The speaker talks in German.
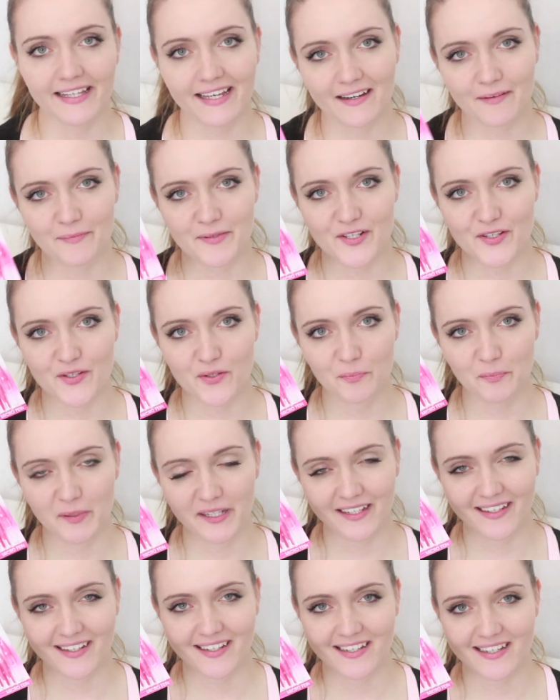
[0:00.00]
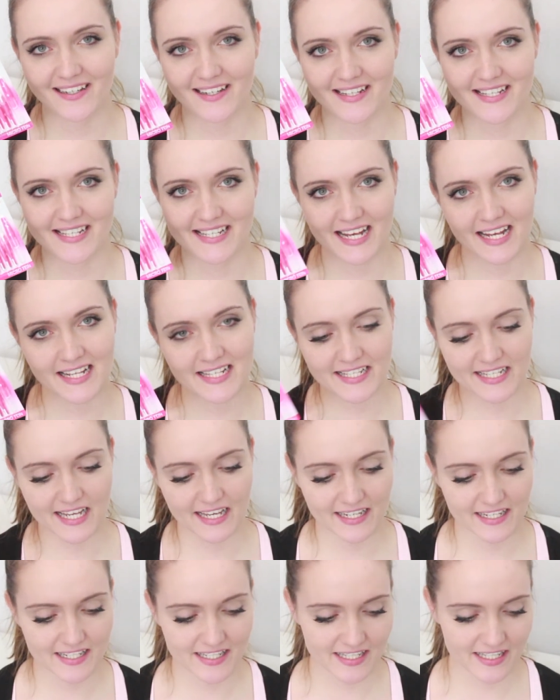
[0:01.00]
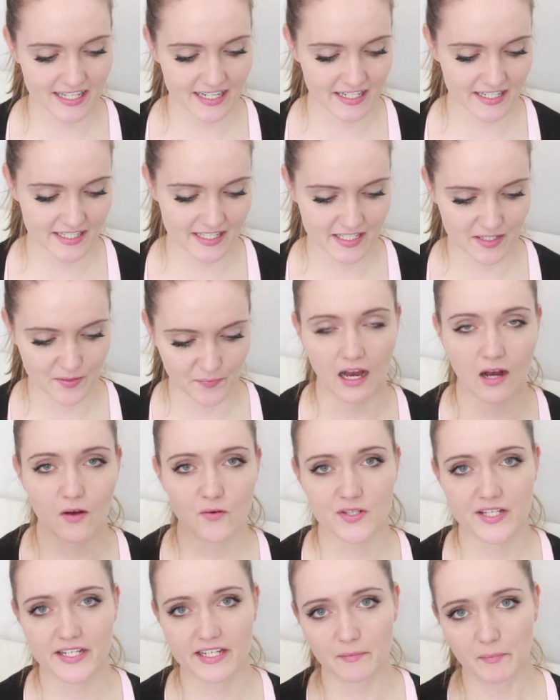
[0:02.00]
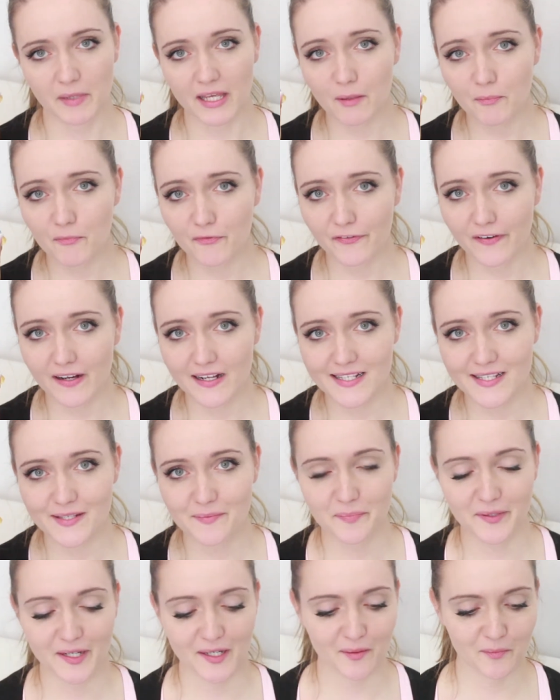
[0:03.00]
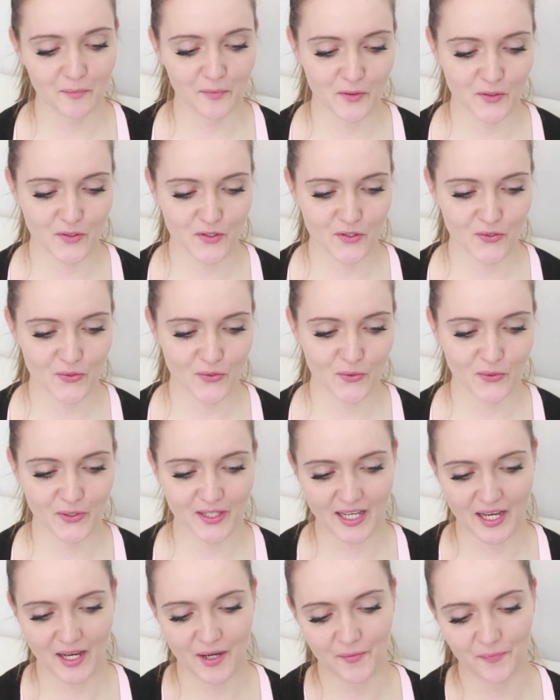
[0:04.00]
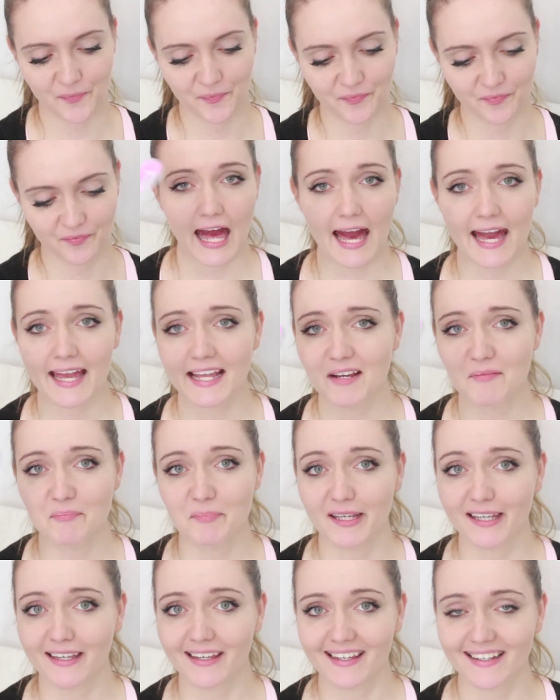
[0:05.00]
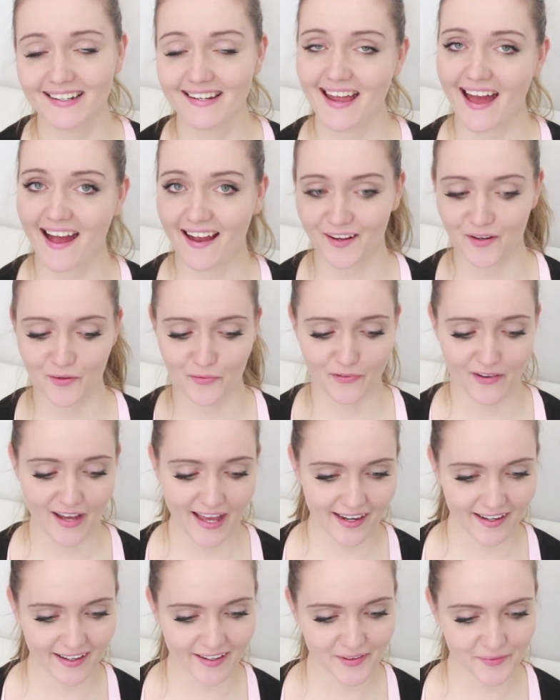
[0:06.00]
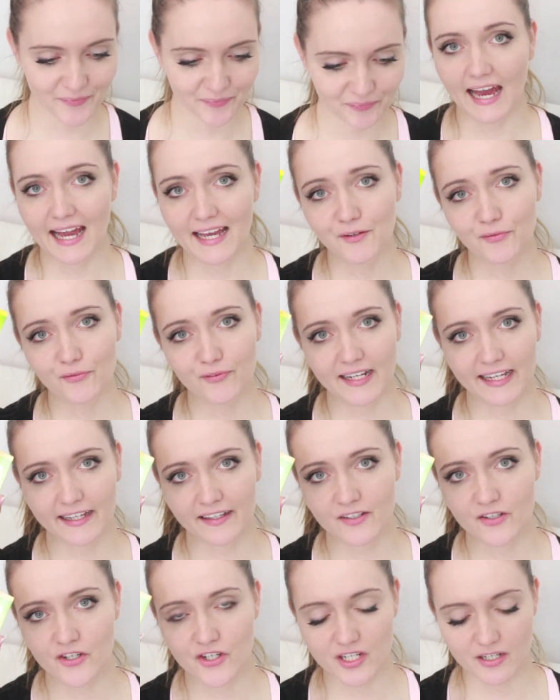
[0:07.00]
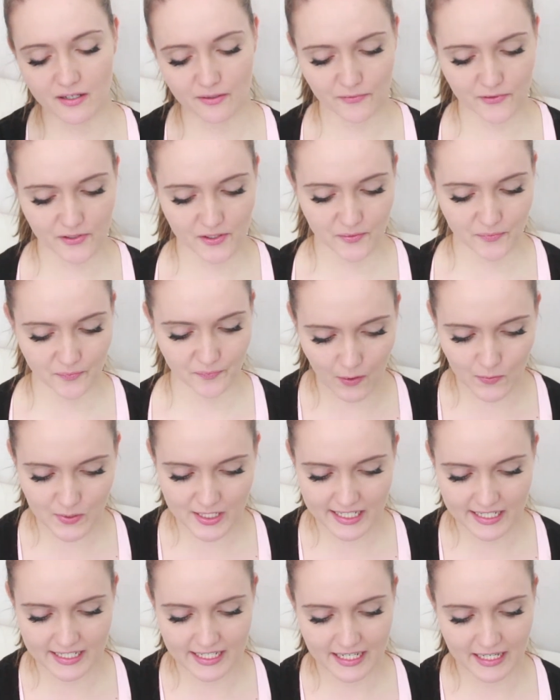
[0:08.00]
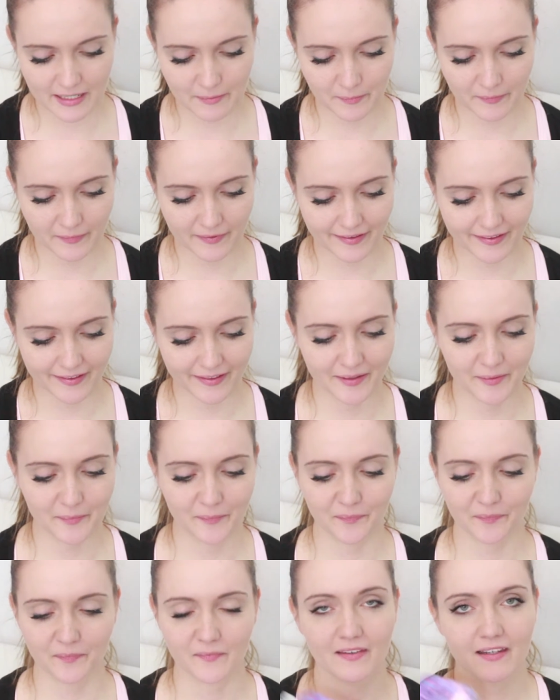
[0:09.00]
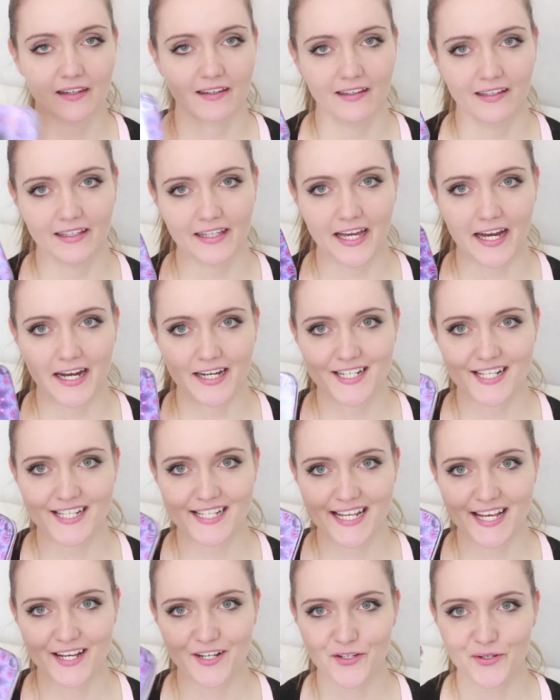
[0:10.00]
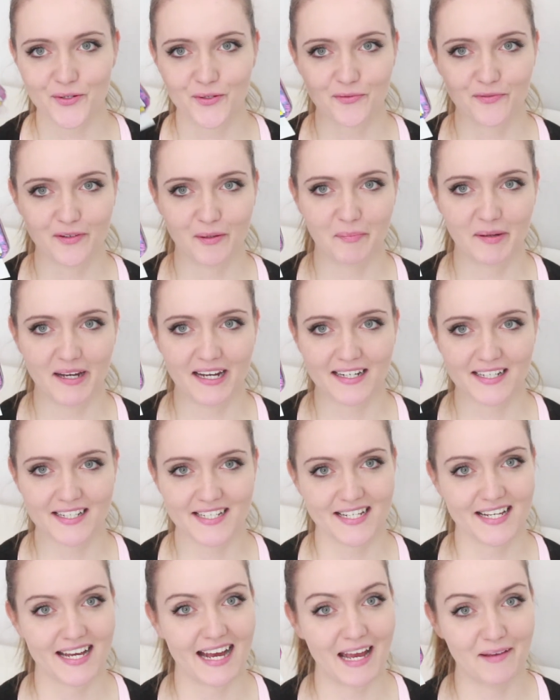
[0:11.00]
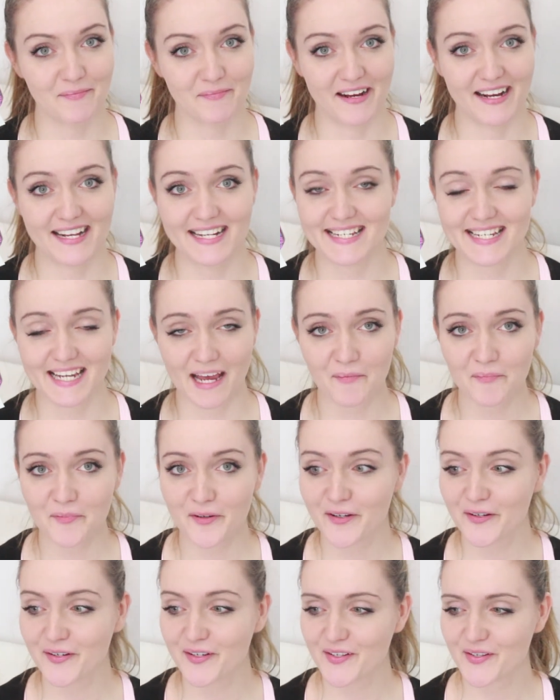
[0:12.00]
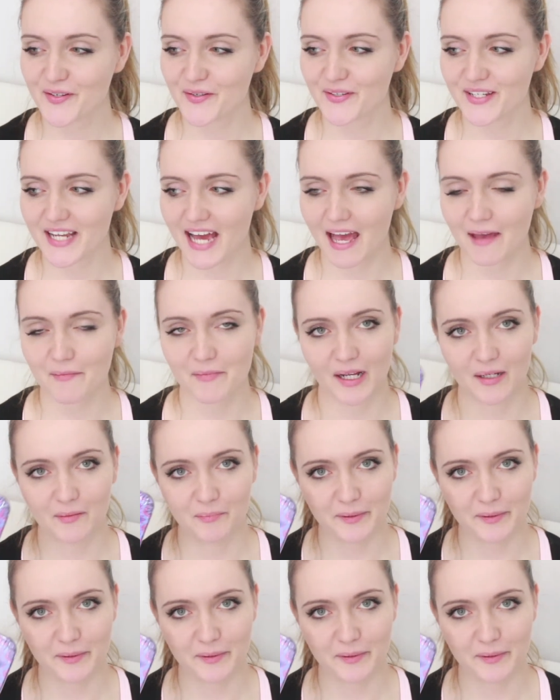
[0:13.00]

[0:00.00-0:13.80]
Hier habe ich so pinke Zahnseide-Sticks, außerdem ebenfalls Brillenputztücher, eine pinke Nagelfeile, ein Fleckenstift, außerdem ähm, ja, sehr schön verpackt. Einmal Tampons und einmal